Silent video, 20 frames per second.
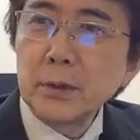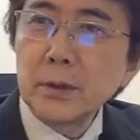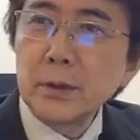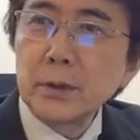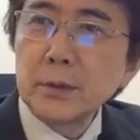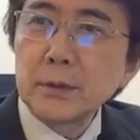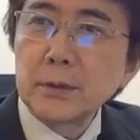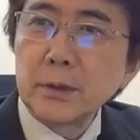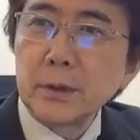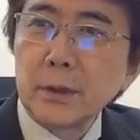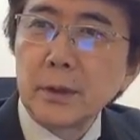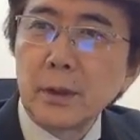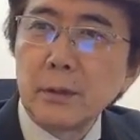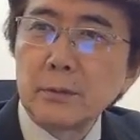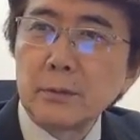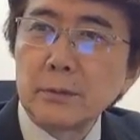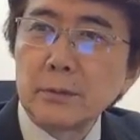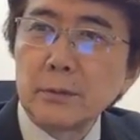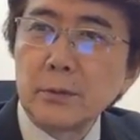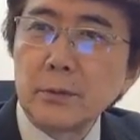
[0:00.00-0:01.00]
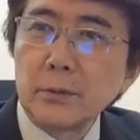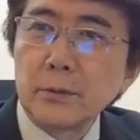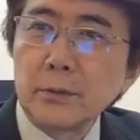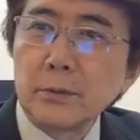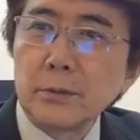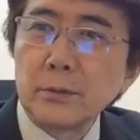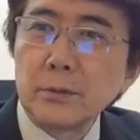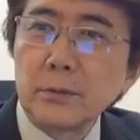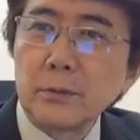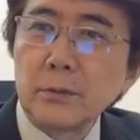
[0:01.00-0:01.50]
瞑想の状態でです
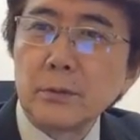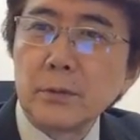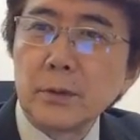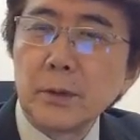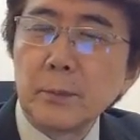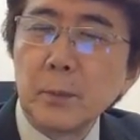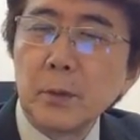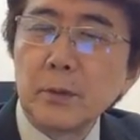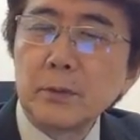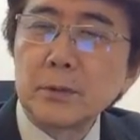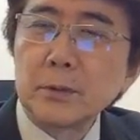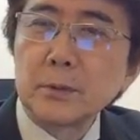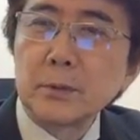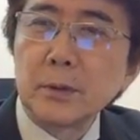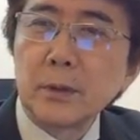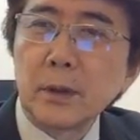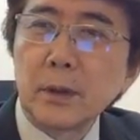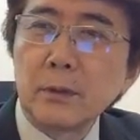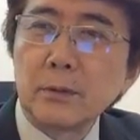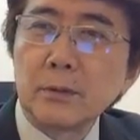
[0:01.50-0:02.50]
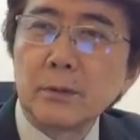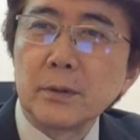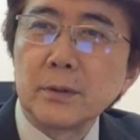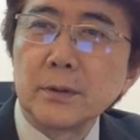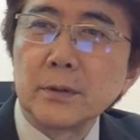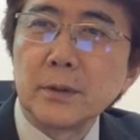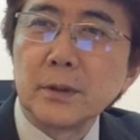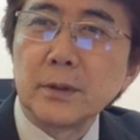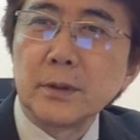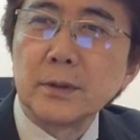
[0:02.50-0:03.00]
ね書くというので目を
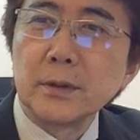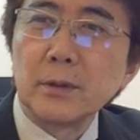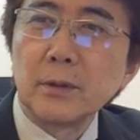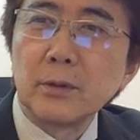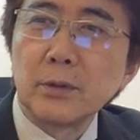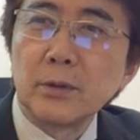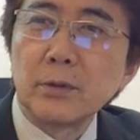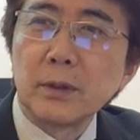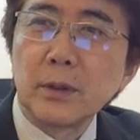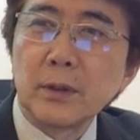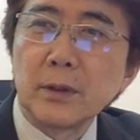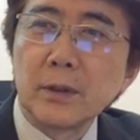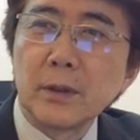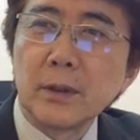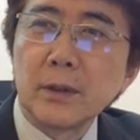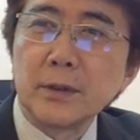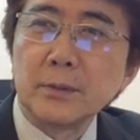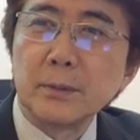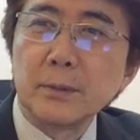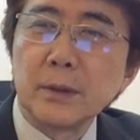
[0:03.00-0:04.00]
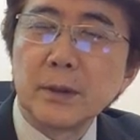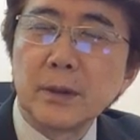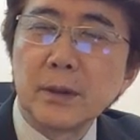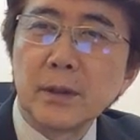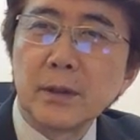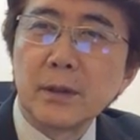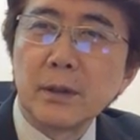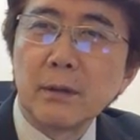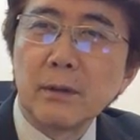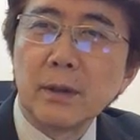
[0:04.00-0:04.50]
つぶって書くとですね字が大きく
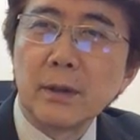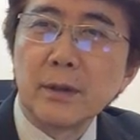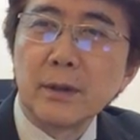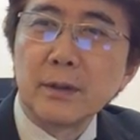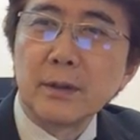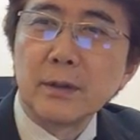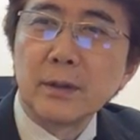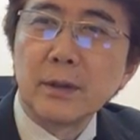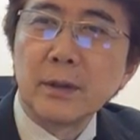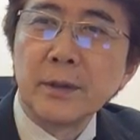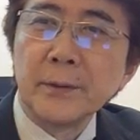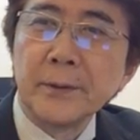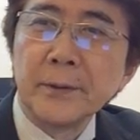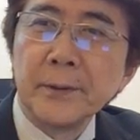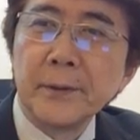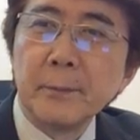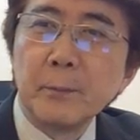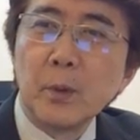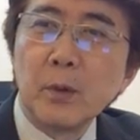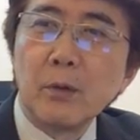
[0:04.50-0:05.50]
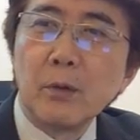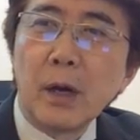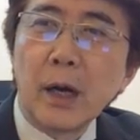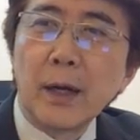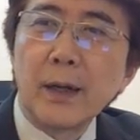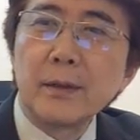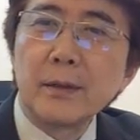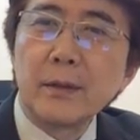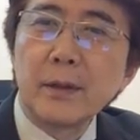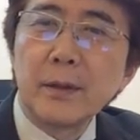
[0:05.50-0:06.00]
なってしまって何だか分かんないんで
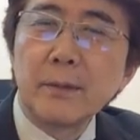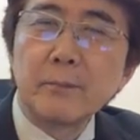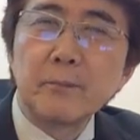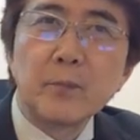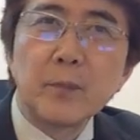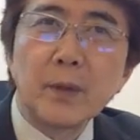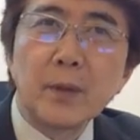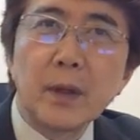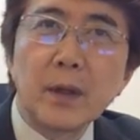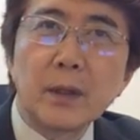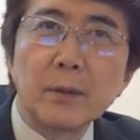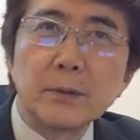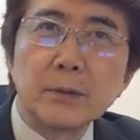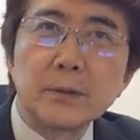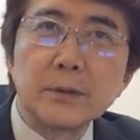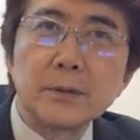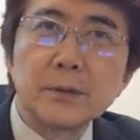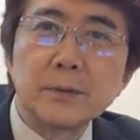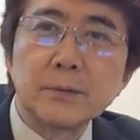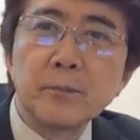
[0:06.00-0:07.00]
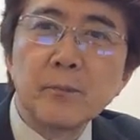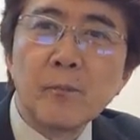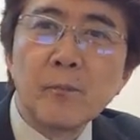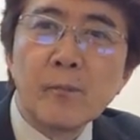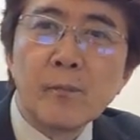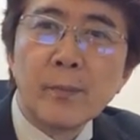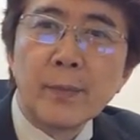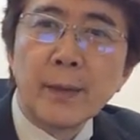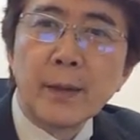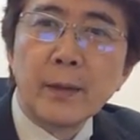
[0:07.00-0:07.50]
目を開けて
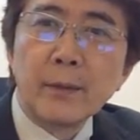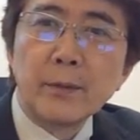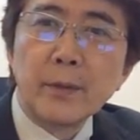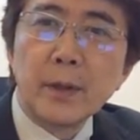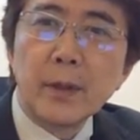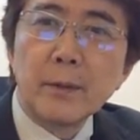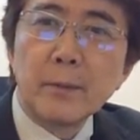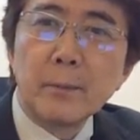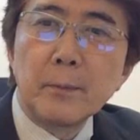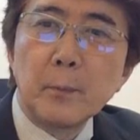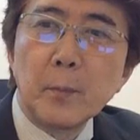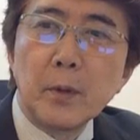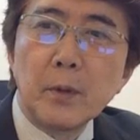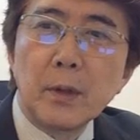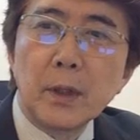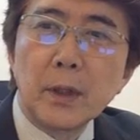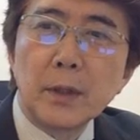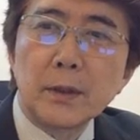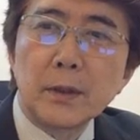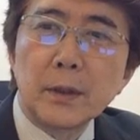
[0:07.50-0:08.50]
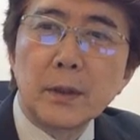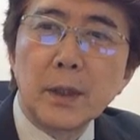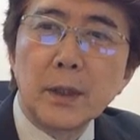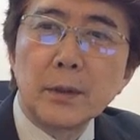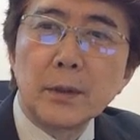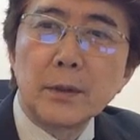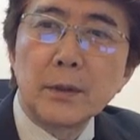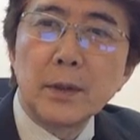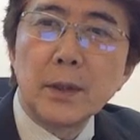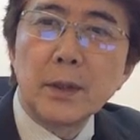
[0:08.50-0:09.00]
書きますで
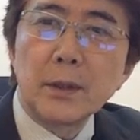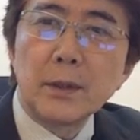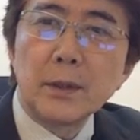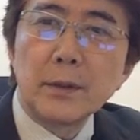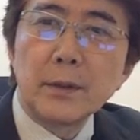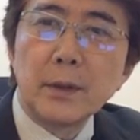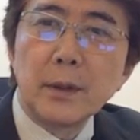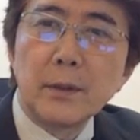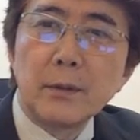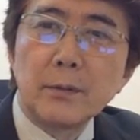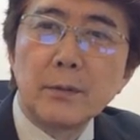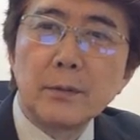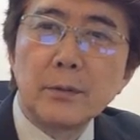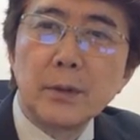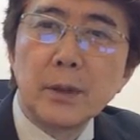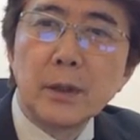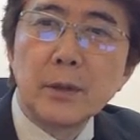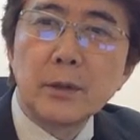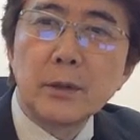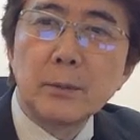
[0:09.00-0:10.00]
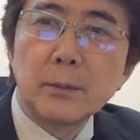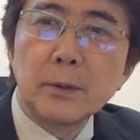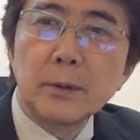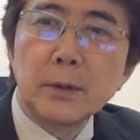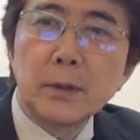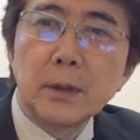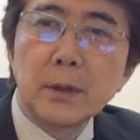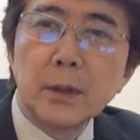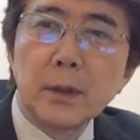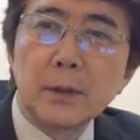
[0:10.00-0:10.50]
目を開けて書いて
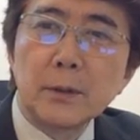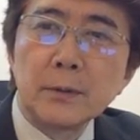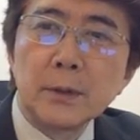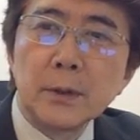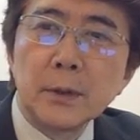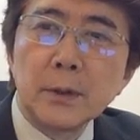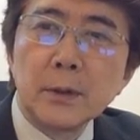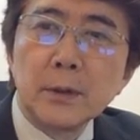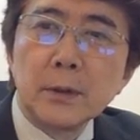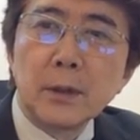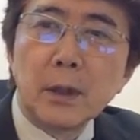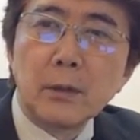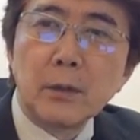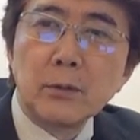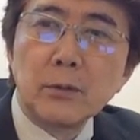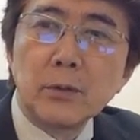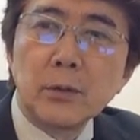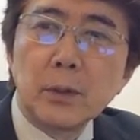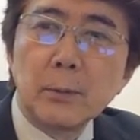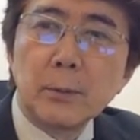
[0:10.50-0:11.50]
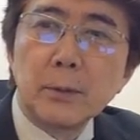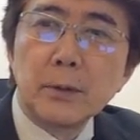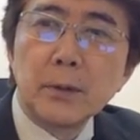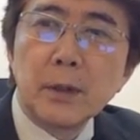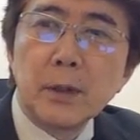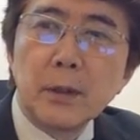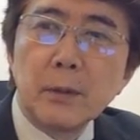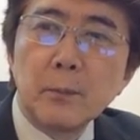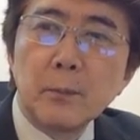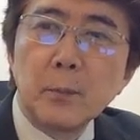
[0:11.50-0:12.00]
で筆が止まったら
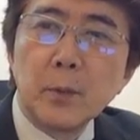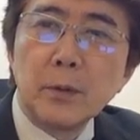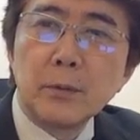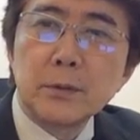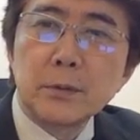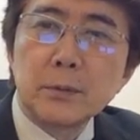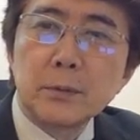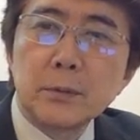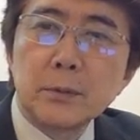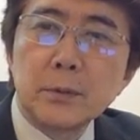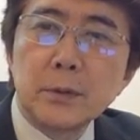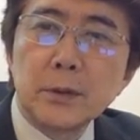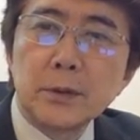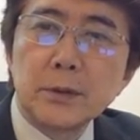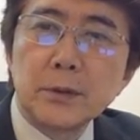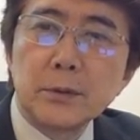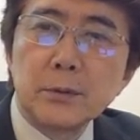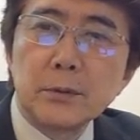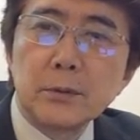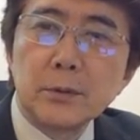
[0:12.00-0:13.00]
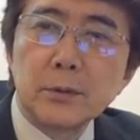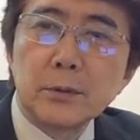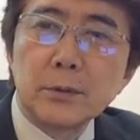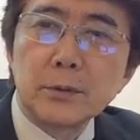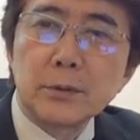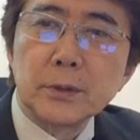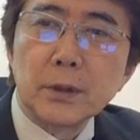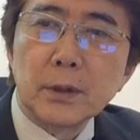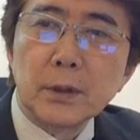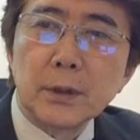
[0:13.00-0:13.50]
書くのをやめて目をつぶっ
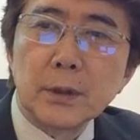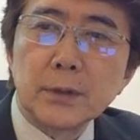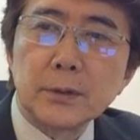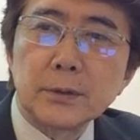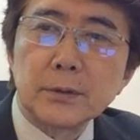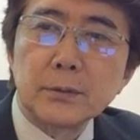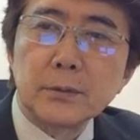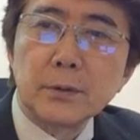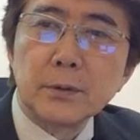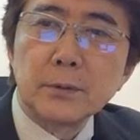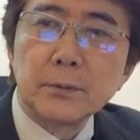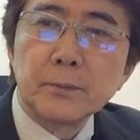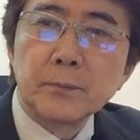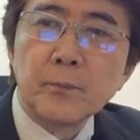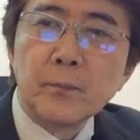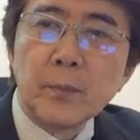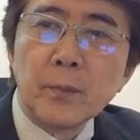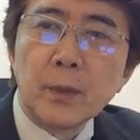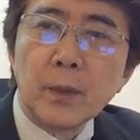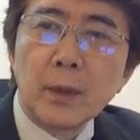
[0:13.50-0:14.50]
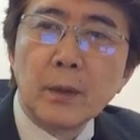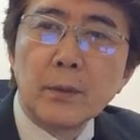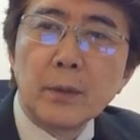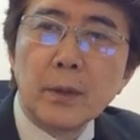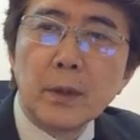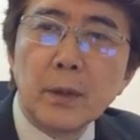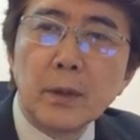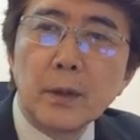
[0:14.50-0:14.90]
て深呼吸を3回すると